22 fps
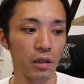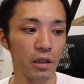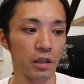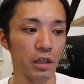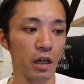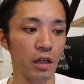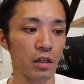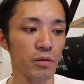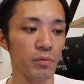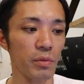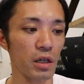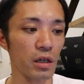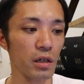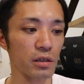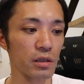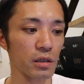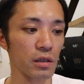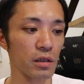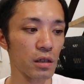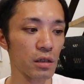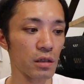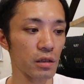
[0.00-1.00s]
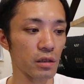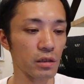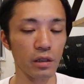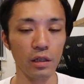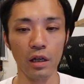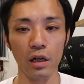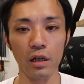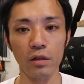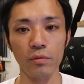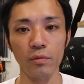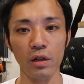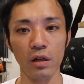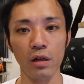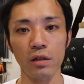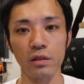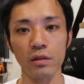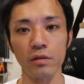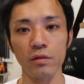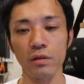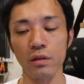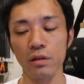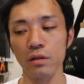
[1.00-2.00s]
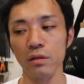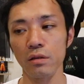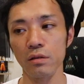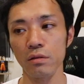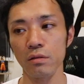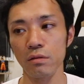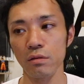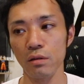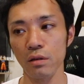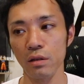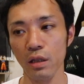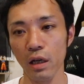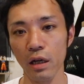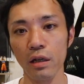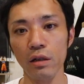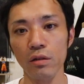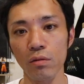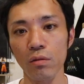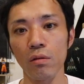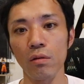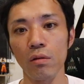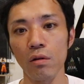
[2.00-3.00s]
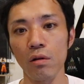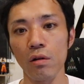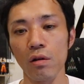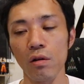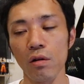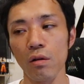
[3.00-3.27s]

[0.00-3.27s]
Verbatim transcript: 100万稼ぎたいんだったら100万稼ぐだけの